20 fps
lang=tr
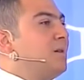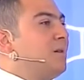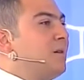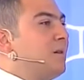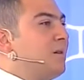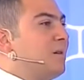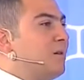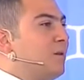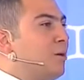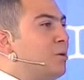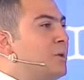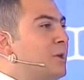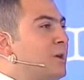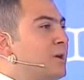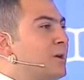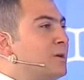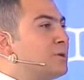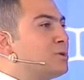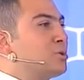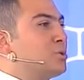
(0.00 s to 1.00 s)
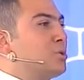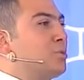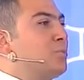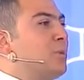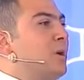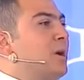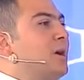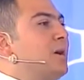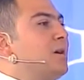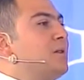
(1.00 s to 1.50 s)
e, önlerine sunup
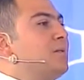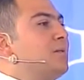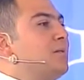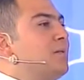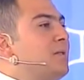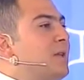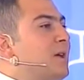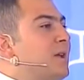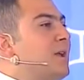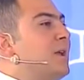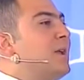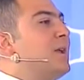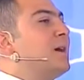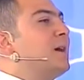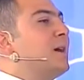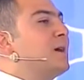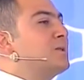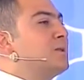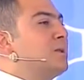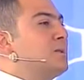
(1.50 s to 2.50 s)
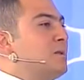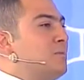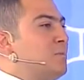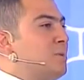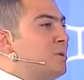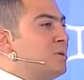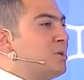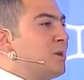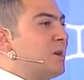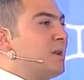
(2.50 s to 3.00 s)
nelerle
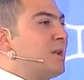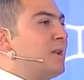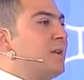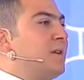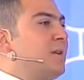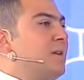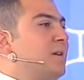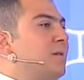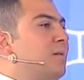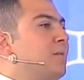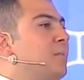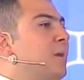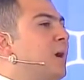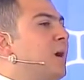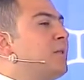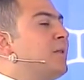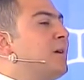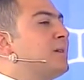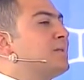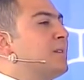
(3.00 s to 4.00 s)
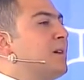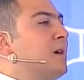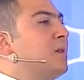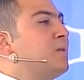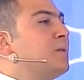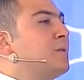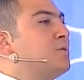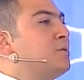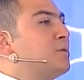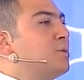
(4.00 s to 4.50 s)
karşılaşabileceklerini Bağdanza'ya
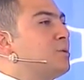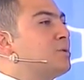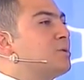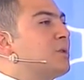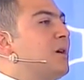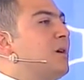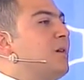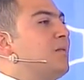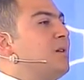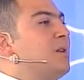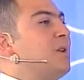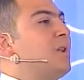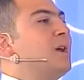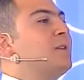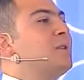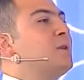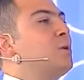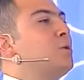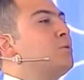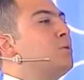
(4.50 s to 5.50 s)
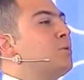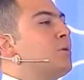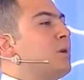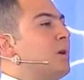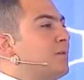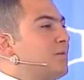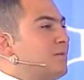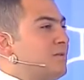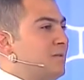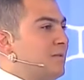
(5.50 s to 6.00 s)
anlatıyoruz. Veliler de gönül
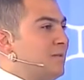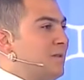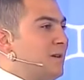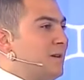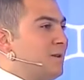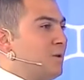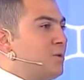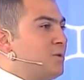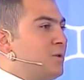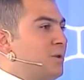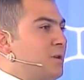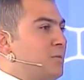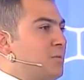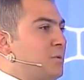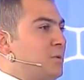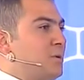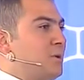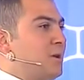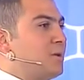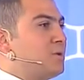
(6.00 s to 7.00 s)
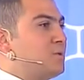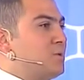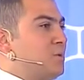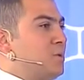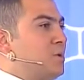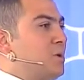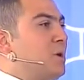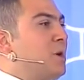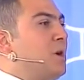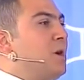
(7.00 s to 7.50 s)
rahatlığıyla gönderebiliyorlar.
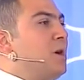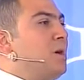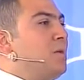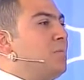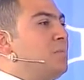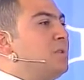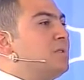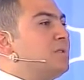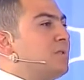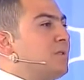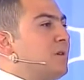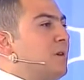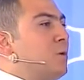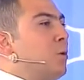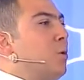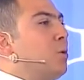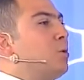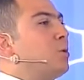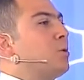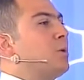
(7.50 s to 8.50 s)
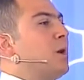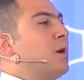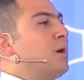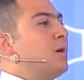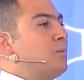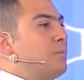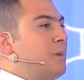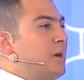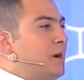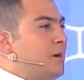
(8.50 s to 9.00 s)
Çünkü biz yani okulla
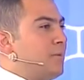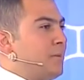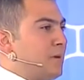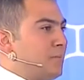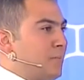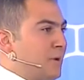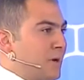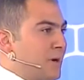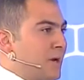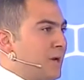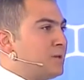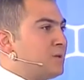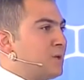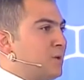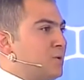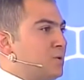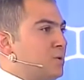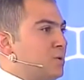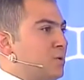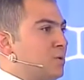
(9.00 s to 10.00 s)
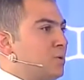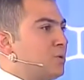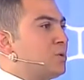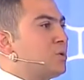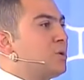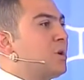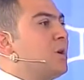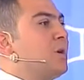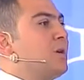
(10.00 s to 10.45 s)
beraber paralel çalışıyoruz.